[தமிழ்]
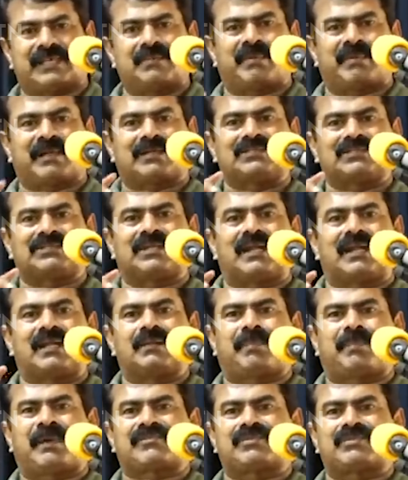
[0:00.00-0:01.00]
அச்சான் பக்கத்து நாடு
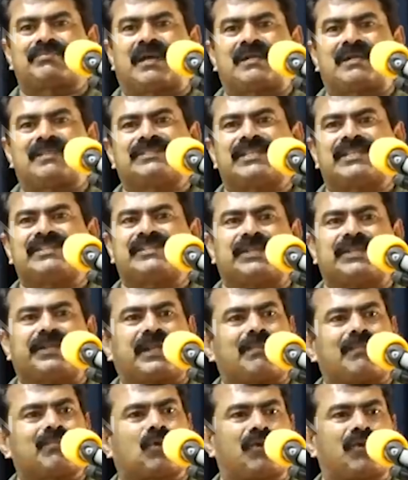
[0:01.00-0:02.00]
பசுமாடு ஜெய்
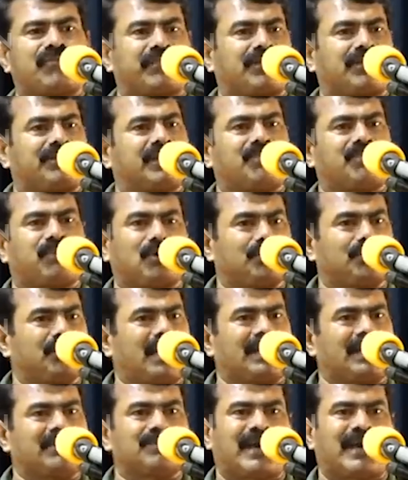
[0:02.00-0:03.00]
ஸ்ரீராம் கோசம் இருந்தால் போதும்
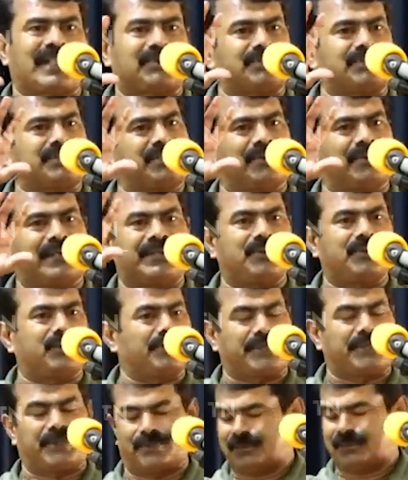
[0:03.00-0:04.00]
அது அதை வச்சு வண்டி
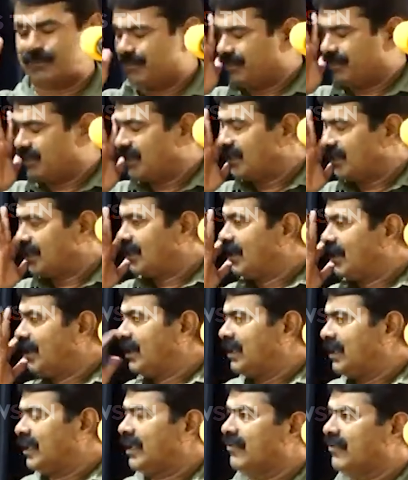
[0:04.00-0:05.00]
ஓட்டிடும்
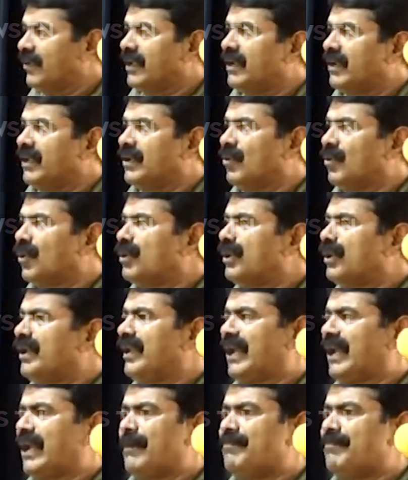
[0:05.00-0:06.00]
இவங்களுக்கு ஒன்றும்
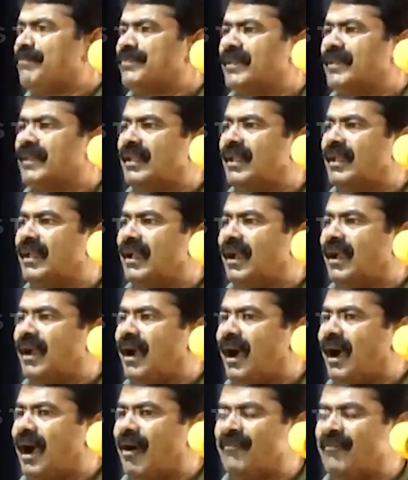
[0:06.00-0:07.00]
இல்லை
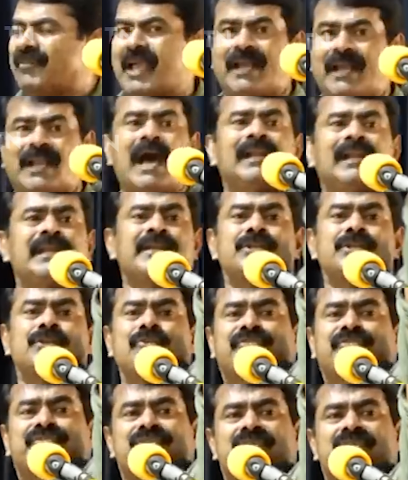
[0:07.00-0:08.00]
வி ஆர் ஆல்
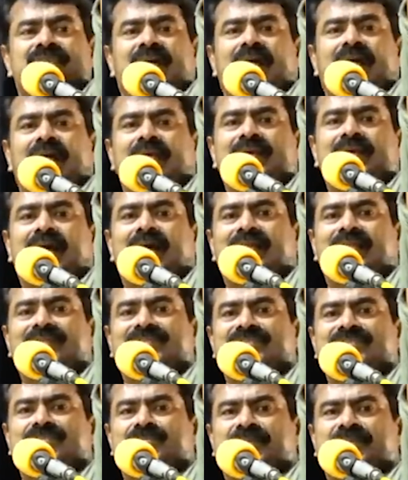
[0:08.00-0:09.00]
இண்டூஸ் அது
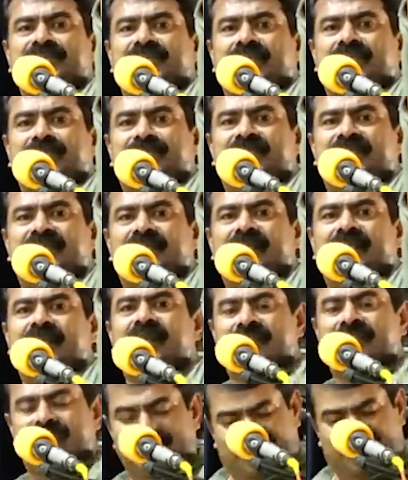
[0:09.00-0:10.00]
ஆர்எஸ்எஸ் பிஜேபி
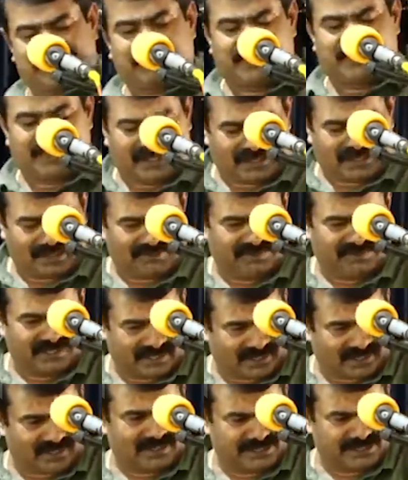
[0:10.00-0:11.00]
எஸ் வி ஆர் வி
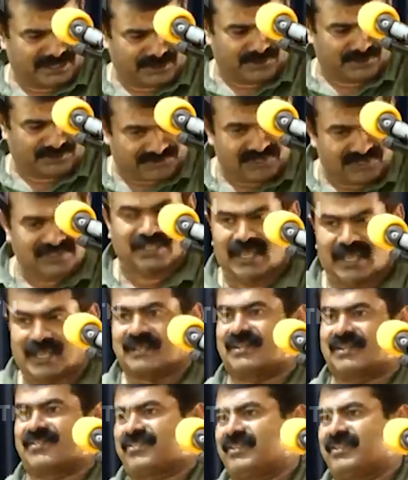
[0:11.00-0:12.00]
ஆர் ஆல் இண்டூஸ் இது
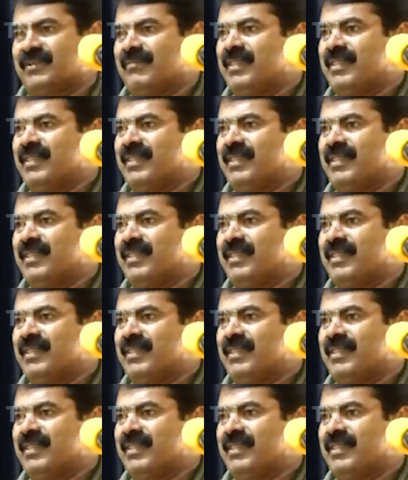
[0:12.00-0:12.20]
காங்கிரஸ்